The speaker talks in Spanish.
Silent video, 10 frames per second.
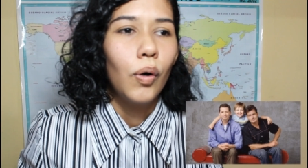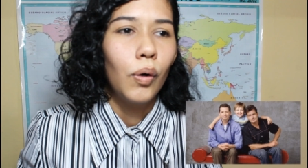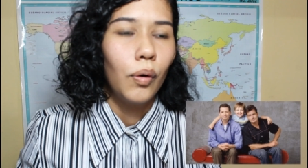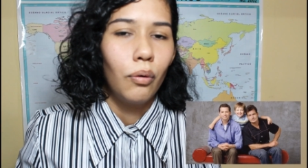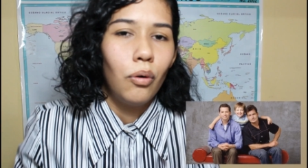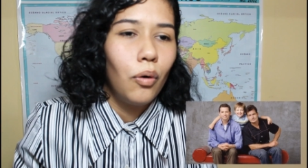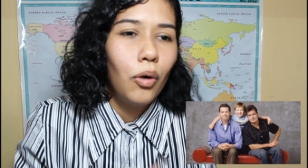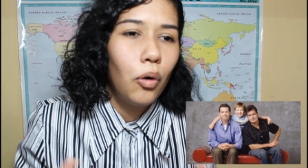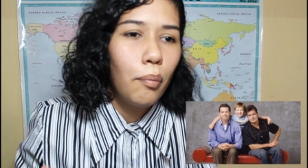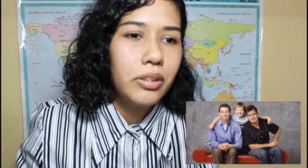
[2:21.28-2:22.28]
O
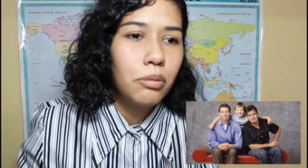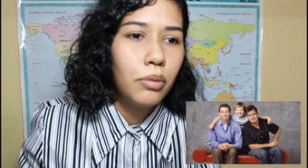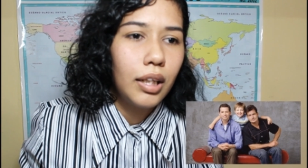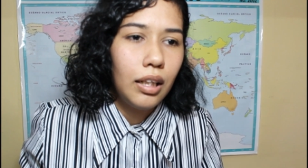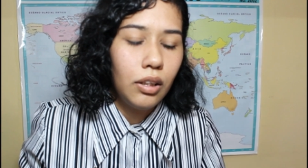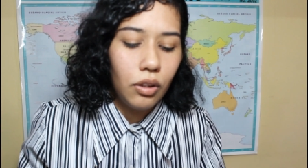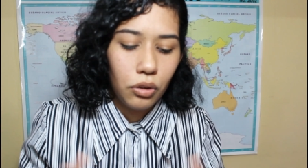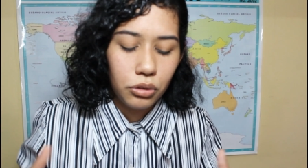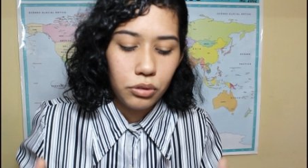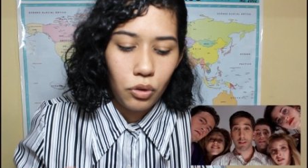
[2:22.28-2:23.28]
luego, luego ves como que
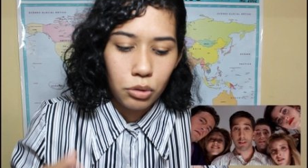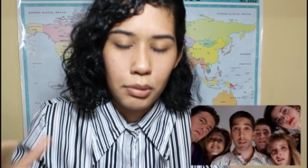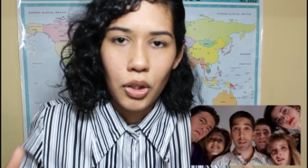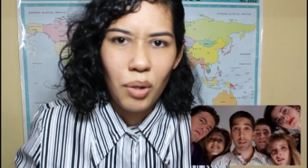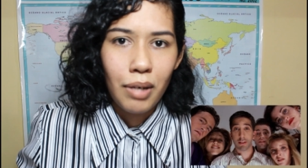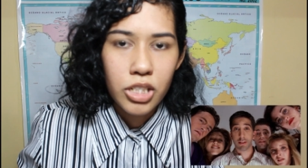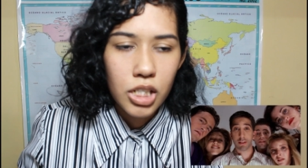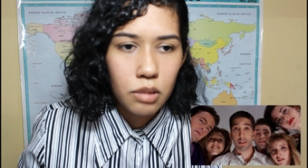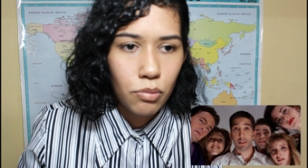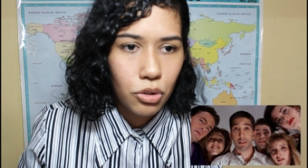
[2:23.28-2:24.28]
los,
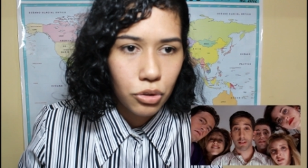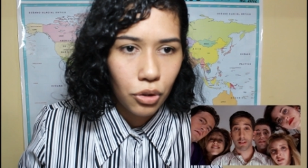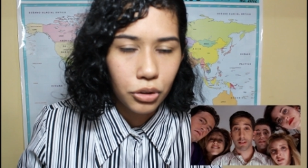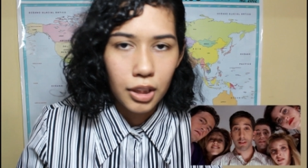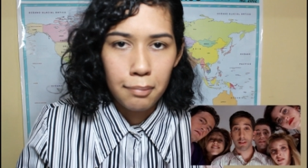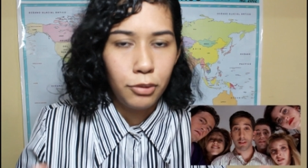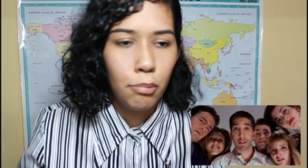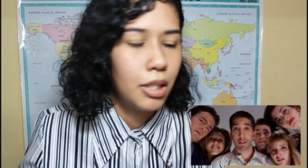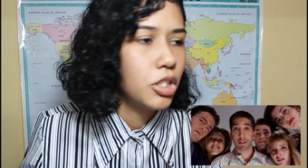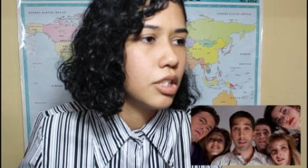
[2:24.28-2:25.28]
micromachismos o los
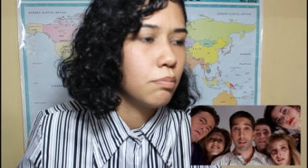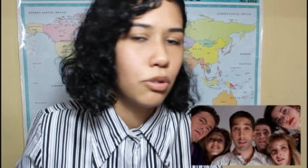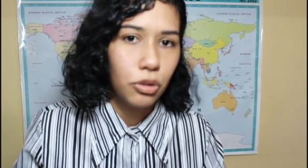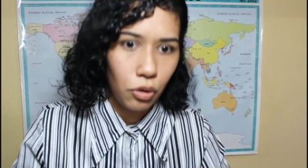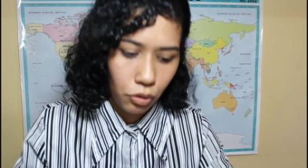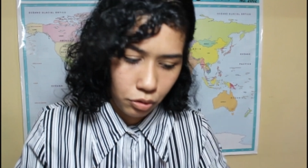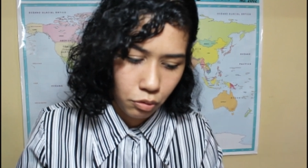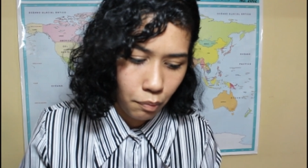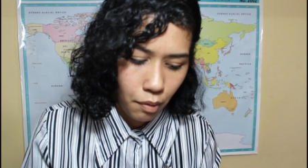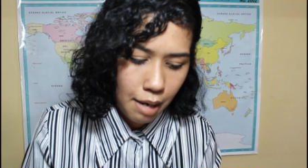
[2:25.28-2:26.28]
criptomachismos
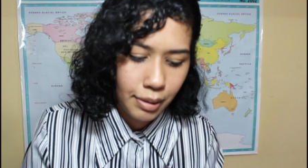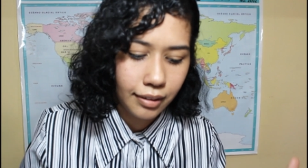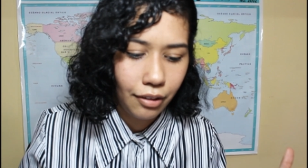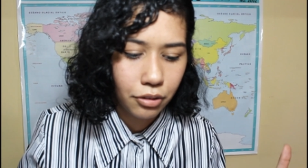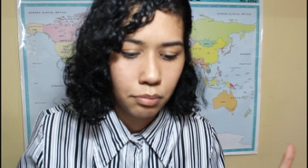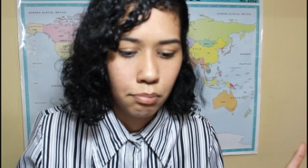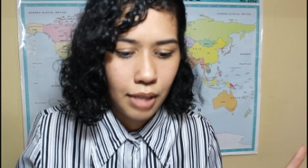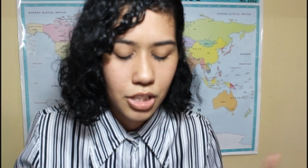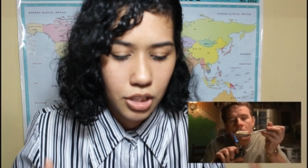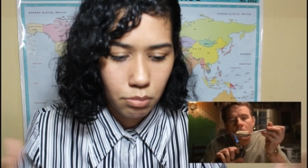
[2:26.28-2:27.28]
o obviamente los
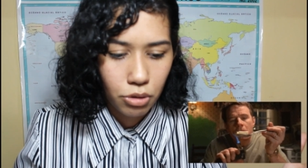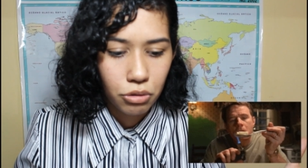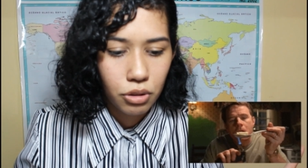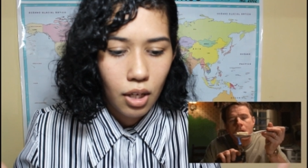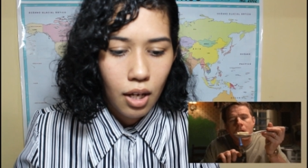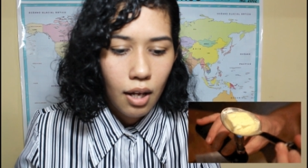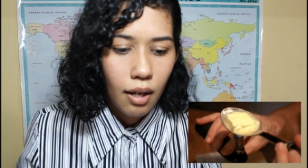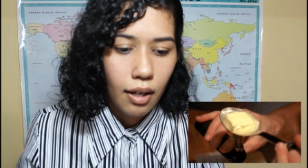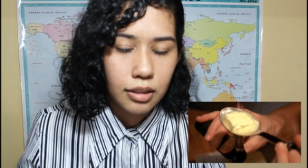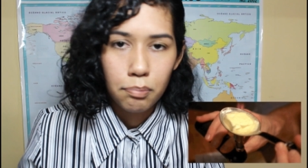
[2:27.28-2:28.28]
machismos
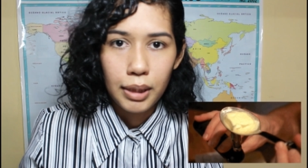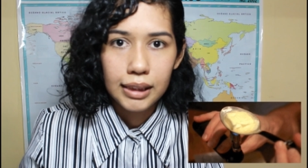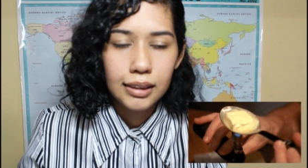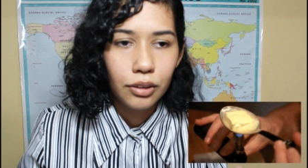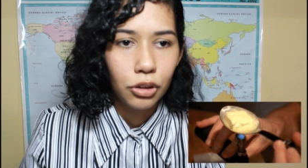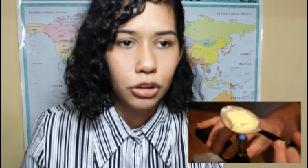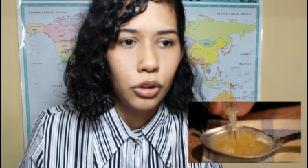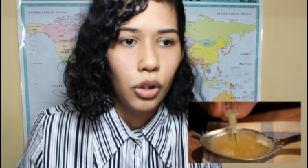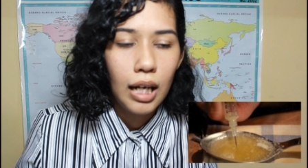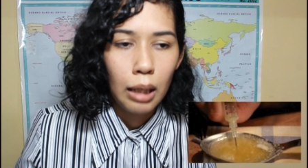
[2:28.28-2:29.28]
explícitos,
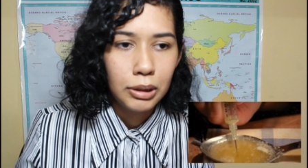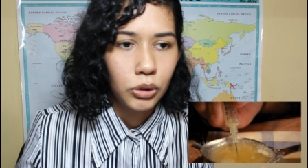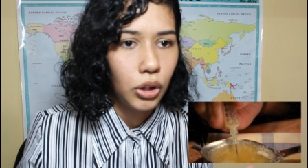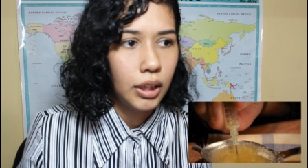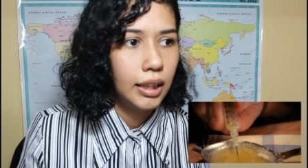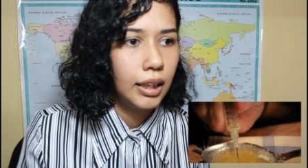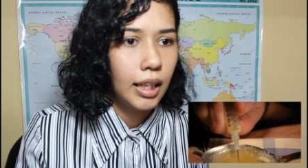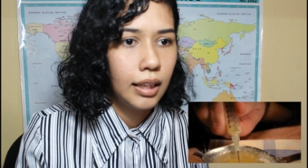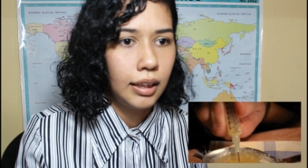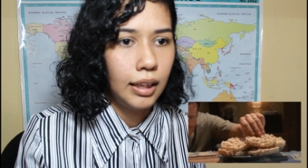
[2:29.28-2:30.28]
¿no? De la
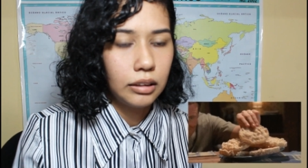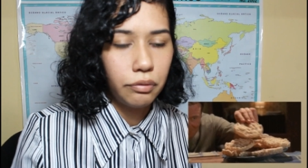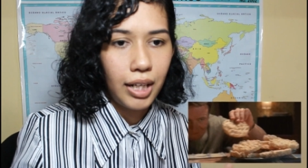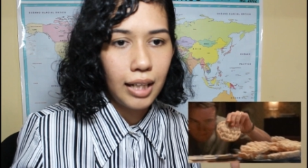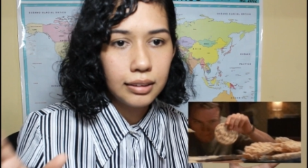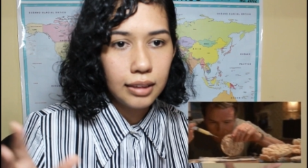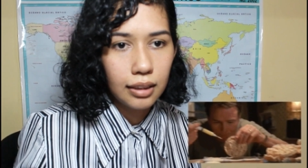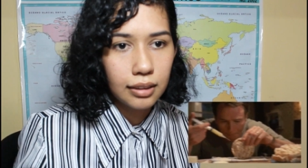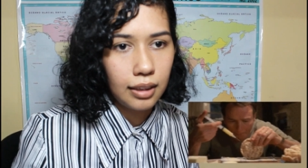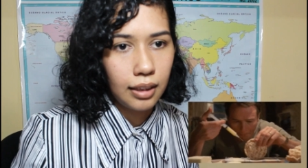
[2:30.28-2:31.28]
misoginia, de las
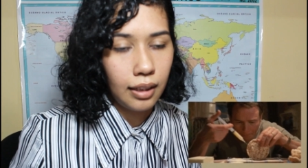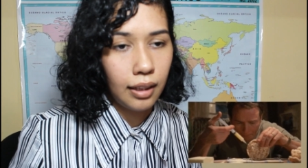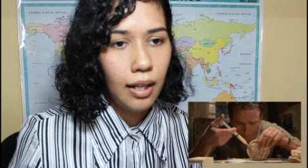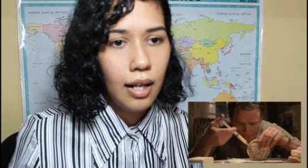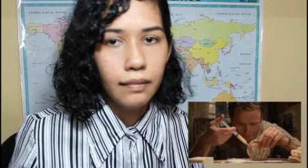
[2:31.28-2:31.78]
frases, de,